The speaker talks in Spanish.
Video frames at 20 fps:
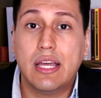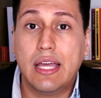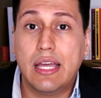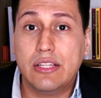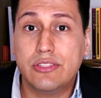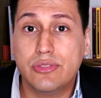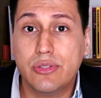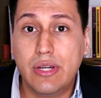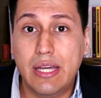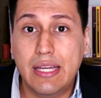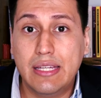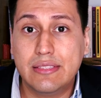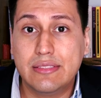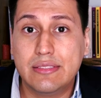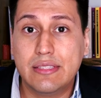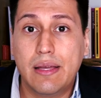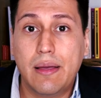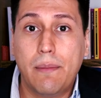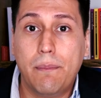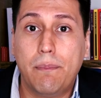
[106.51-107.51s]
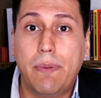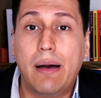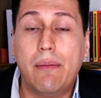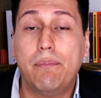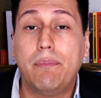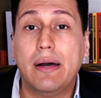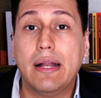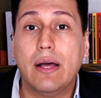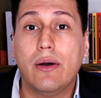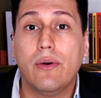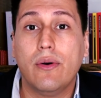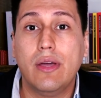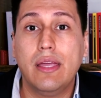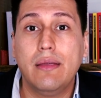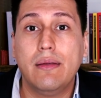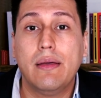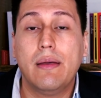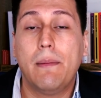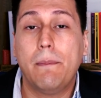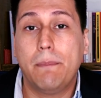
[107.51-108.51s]
Eso es pan para
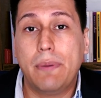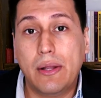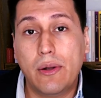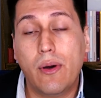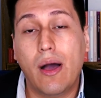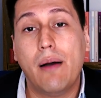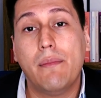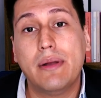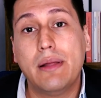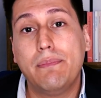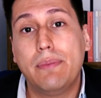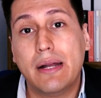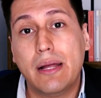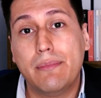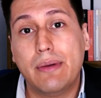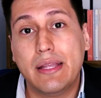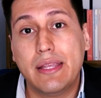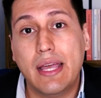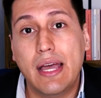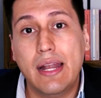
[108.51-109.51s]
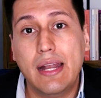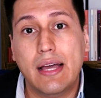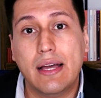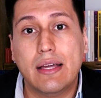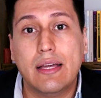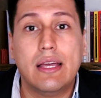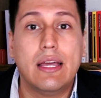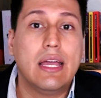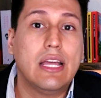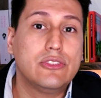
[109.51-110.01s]
hoy pero hambre para mañana.